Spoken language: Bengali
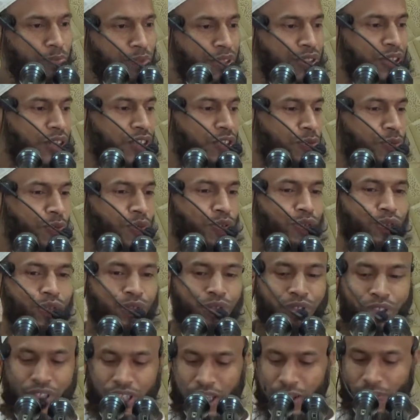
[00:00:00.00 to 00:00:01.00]
বিশেষ
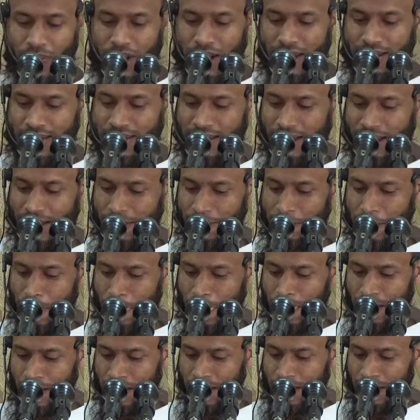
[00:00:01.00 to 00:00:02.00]
পদ্ধতি দেওয়া আছে
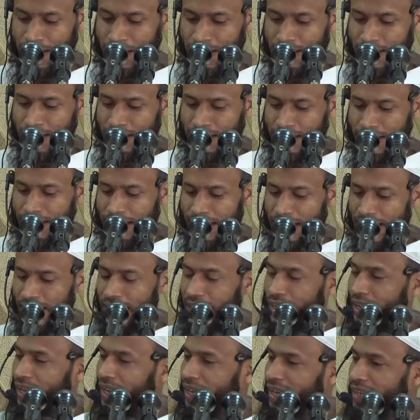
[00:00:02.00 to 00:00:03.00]
তো
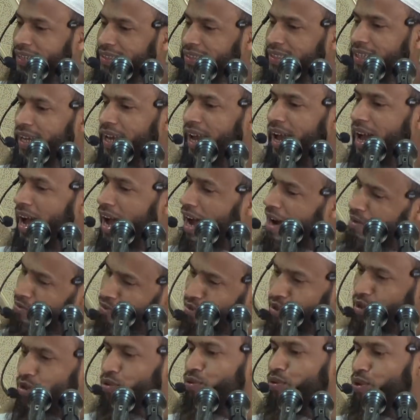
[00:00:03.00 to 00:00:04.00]
এই যে
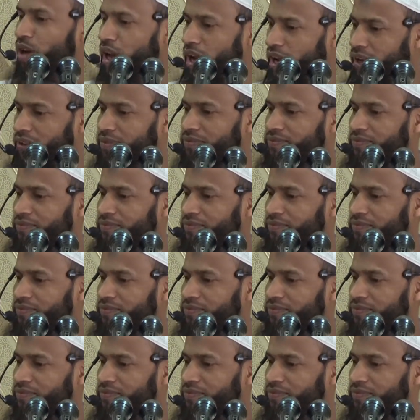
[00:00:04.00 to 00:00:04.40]
আমলগুলা